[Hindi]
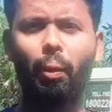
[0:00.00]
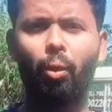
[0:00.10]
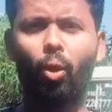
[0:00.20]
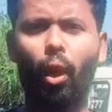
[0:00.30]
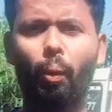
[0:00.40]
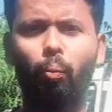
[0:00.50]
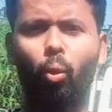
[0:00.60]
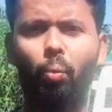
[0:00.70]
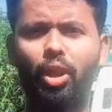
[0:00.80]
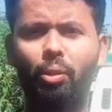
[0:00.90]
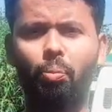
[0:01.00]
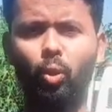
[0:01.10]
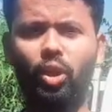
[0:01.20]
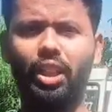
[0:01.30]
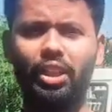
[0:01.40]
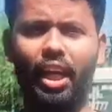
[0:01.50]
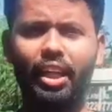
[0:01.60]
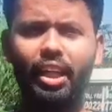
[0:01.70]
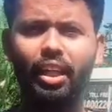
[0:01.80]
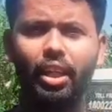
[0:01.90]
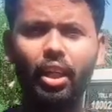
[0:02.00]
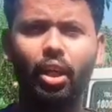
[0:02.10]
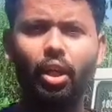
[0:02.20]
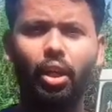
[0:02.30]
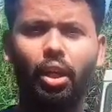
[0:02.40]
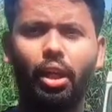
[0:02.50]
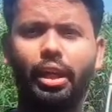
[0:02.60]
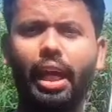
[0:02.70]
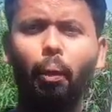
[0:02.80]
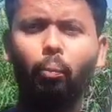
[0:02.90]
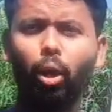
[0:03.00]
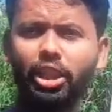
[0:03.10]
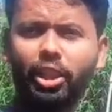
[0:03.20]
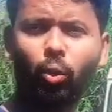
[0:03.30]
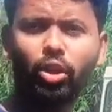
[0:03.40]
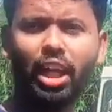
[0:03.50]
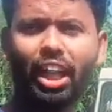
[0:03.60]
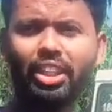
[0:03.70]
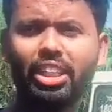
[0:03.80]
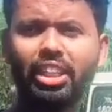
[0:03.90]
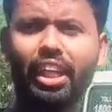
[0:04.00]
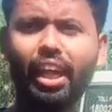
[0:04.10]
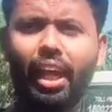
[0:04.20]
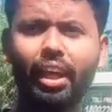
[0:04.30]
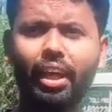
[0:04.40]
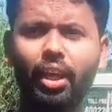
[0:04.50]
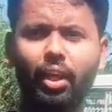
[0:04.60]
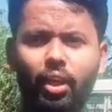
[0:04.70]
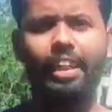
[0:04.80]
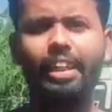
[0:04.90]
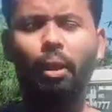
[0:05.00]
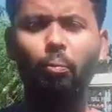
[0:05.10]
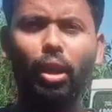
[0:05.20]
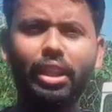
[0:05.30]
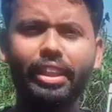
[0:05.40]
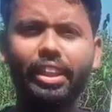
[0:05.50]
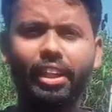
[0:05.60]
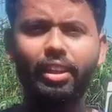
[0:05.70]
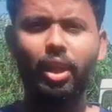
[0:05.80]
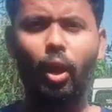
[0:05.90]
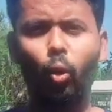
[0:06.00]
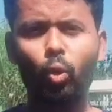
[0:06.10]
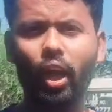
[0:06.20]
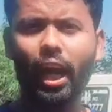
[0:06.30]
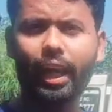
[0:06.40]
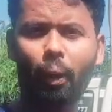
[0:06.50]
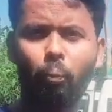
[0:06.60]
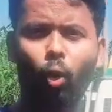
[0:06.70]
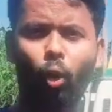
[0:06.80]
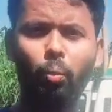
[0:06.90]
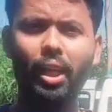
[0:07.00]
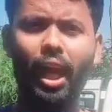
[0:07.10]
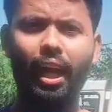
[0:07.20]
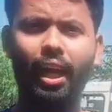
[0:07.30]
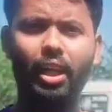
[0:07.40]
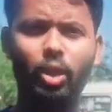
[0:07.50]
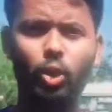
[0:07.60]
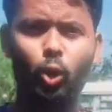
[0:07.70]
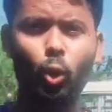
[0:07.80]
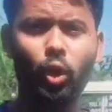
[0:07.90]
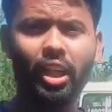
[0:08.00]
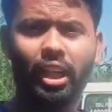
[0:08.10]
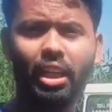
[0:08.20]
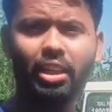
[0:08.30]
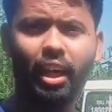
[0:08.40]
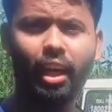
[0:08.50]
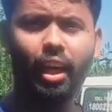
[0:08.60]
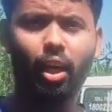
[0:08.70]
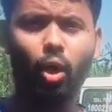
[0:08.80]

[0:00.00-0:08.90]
में और आपको मदद पहुंचाई जाएगी ये एम्बुलेंस के कोई चार्जेस नहीं है इस एम्बुलेंस के साथ लोधा का एक एम्प्लॉय भी आएगा जो डिटेल्स लेगा